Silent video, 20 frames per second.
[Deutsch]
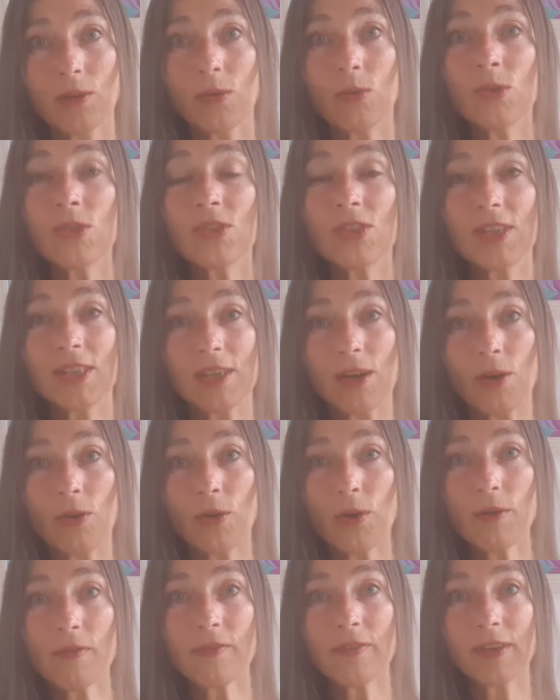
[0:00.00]
und sich auch
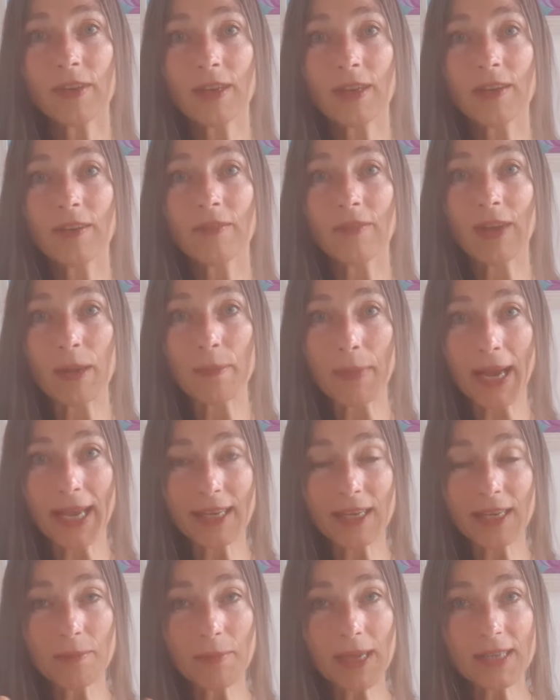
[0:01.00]
öffnen, weil
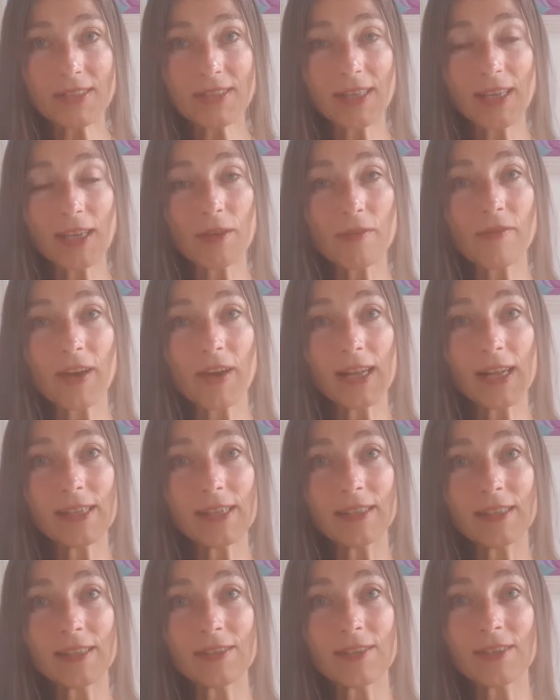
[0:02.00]
meine Maske gefallen
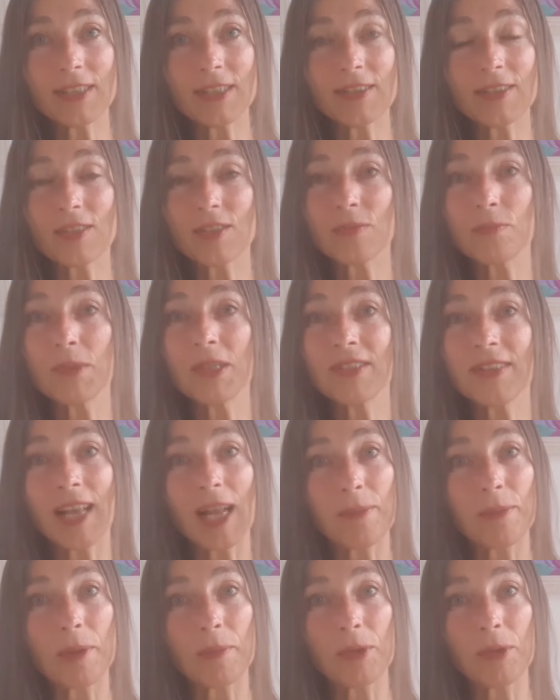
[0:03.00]
ist, dieses mich
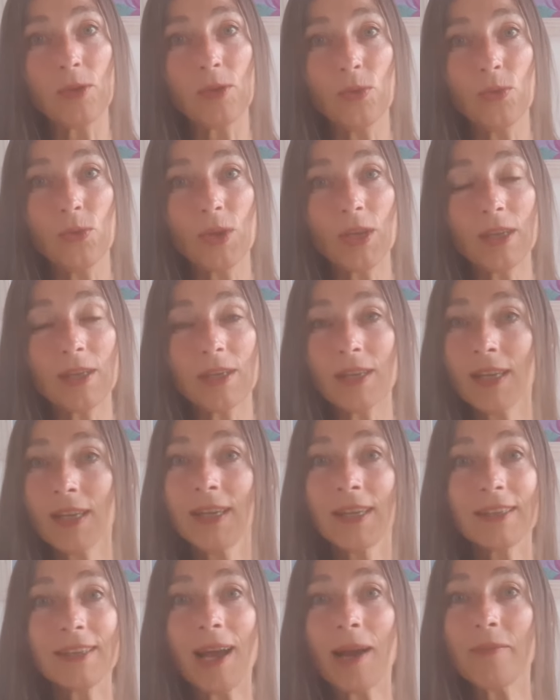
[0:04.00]
selber belügen,
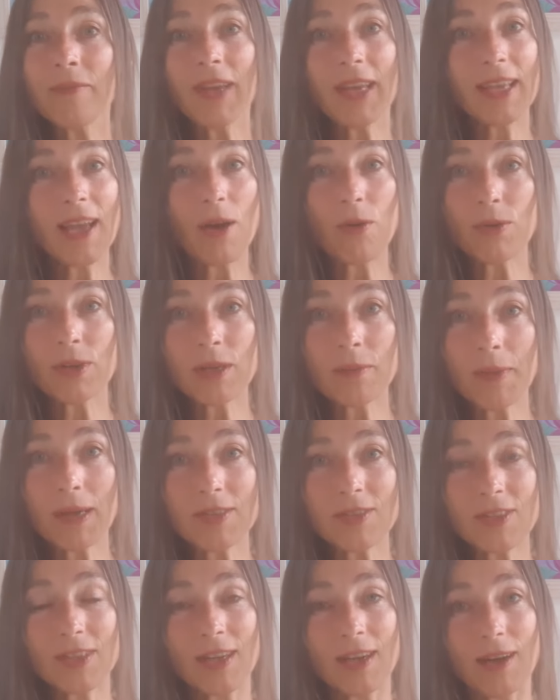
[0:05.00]
da haben wir ja auch eine
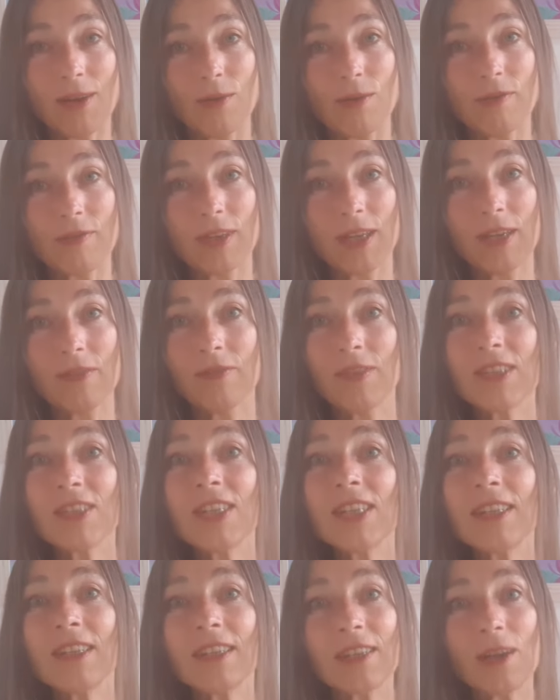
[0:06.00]
Maske auf. Wir
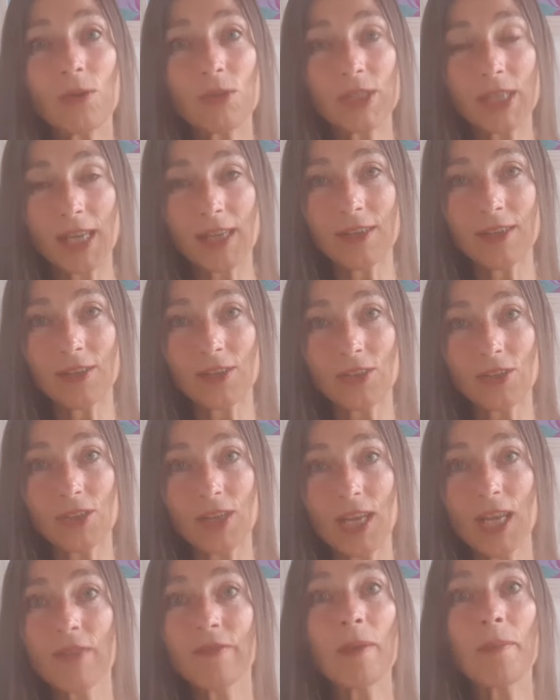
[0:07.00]
sind nicht authentisch,
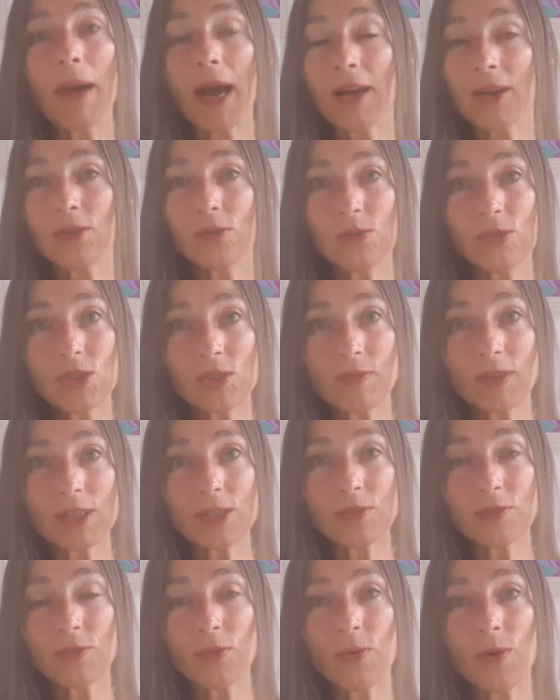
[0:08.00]
wir machen uns
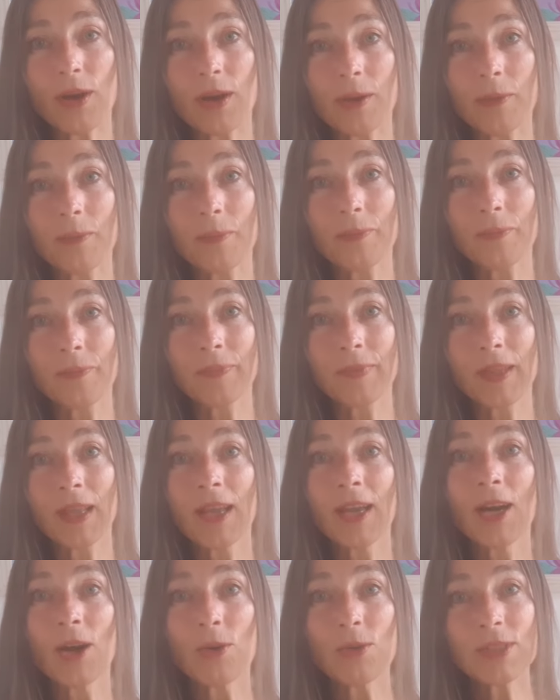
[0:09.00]
was vor.
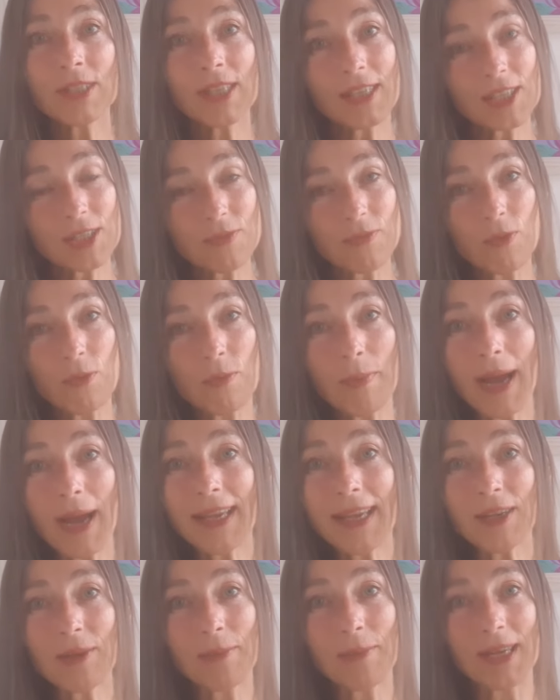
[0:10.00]
Und jetzt, wo
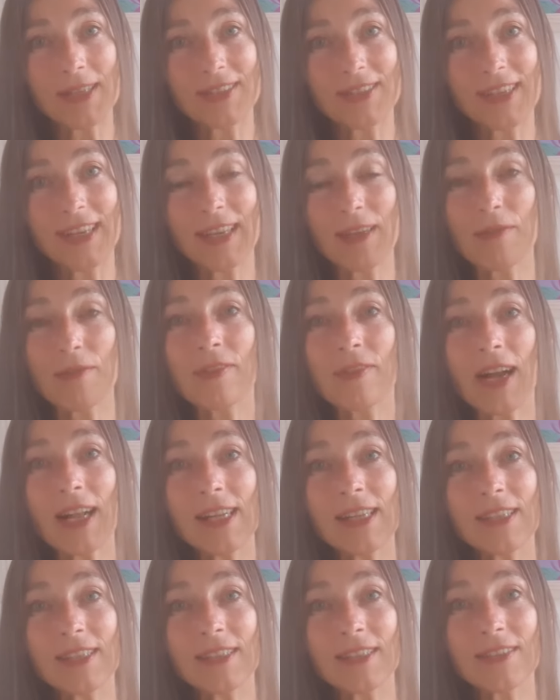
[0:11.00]
meine Maske
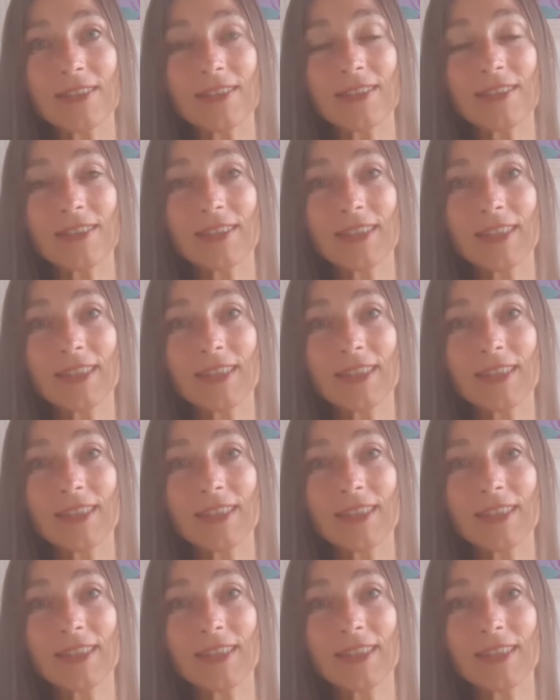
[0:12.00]
gefallen ist,